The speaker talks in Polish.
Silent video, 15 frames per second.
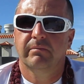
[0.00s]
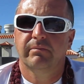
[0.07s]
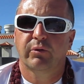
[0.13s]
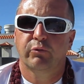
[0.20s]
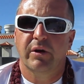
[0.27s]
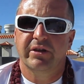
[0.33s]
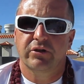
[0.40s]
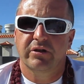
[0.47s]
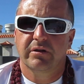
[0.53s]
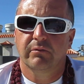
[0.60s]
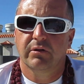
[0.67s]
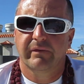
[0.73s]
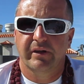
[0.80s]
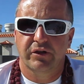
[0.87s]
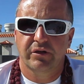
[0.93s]
podłącza się
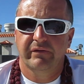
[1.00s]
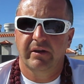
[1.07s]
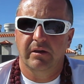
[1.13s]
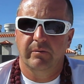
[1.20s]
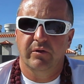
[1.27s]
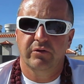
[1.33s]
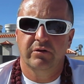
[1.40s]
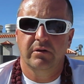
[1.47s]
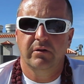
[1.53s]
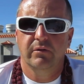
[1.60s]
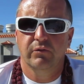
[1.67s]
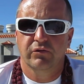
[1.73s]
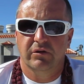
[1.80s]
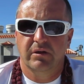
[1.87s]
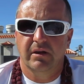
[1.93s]
do waszej świadomości i
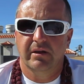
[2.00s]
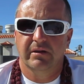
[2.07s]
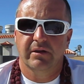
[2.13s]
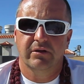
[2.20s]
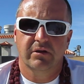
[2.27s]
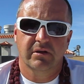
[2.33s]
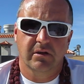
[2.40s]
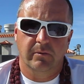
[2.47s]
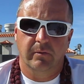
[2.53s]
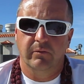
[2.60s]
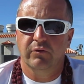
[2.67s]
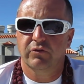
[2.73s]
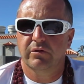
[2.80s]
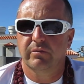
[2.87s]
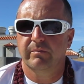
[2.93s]
już nie jesteście sobą,
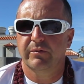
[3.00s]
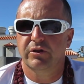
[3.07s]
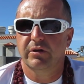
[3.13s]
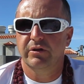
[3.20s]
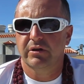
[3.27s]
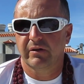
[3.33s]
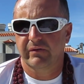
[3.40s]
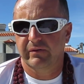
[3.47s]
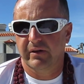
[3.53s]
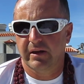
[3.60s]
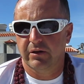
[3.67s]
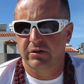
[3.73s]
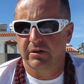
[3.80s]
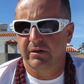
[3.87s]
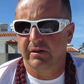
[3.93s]
już myślicie w
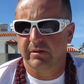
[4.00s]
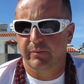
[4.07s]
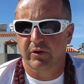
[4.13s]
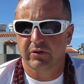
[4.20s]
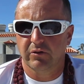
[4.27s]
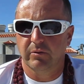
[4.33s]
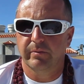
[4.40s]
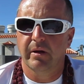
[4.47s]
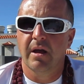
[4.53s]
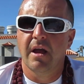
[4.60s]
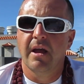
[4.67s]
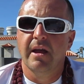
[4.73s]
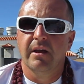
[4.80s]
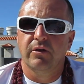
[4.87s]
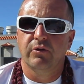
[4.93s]
jakiś inny sposób,
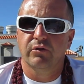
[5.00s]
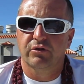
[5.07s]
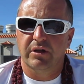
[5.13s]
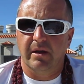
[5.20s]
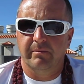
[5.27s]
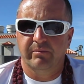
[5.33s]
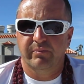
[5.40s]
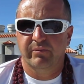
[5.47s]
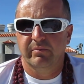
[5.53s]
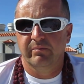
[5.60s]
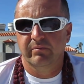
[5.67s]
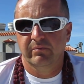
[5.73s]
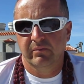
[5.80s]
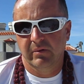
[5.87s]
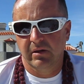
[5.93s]
już tam
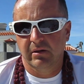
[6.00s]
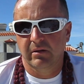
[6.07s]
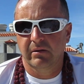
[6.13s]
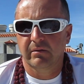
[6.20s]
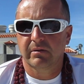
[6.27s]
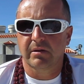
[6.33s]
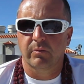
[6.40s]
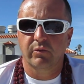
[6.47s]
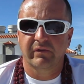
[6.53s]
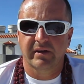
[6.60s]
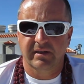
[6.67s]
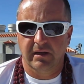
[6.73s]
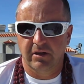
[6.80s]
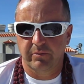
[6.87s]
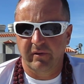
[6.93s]
mm, y, są u was
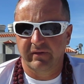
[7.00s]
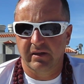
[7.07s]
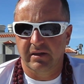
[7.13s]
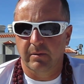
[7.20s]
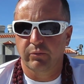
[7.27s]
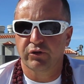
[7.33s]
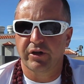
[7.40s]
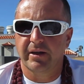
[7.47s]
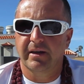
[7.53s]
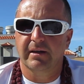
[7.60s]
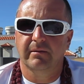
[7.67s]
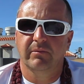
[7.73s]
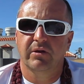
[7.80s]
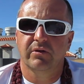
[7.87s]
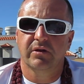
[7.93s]
jakieś pewne zaburzenia
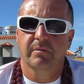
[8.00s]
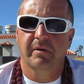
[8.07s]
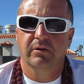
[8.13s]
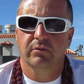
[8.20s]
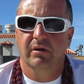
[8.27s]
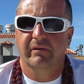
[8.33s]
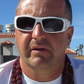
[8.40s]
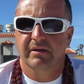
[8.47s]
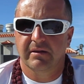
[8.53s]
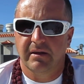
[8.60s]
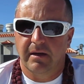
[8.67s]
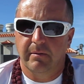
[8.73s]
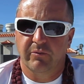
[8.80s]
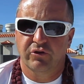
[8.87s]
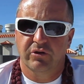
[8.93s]
i osoba, która was
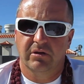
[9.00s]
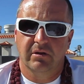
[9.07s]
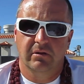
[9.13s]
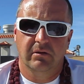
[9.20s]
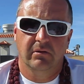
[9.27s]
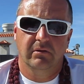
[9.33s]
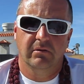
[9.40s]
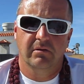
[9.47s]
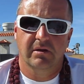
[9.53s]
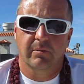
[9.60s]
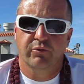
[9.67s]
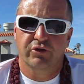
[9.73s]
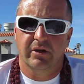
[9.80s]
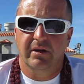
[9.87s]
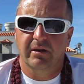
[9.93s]
zna, może te y,
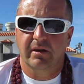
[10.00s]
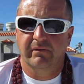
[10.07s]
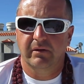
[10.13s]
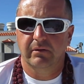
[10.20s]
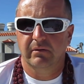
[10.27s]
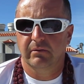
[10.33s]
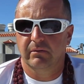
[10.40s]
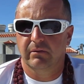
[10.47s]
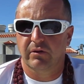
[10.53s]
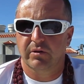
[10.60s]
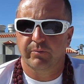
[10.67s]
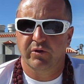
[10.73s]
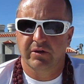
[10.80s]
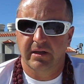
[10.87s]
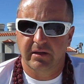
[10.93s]
zaburzenia nawet
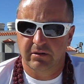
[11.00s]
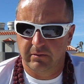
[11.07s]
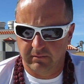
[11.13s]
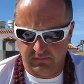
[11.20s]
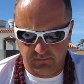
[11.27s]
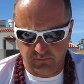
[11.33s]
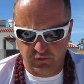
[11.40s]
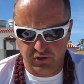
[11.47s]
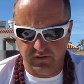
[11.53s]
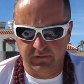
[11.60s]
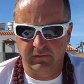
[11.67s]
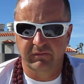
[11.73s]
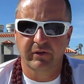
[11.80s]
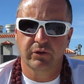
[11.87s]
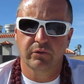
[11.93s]
rozpoznać, może
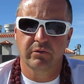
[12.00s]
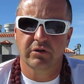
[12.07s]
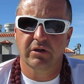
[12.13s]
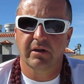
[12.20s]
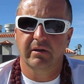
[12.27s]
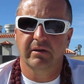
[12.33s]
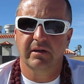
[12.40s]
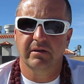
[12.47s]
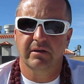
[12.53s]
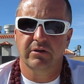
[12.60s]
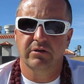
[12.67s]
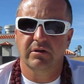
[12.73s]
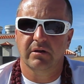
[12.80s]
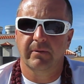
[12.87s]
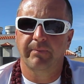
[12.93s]
wyczuć, że nie
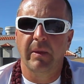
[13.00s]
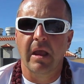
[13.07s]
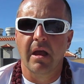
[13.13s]
jesteście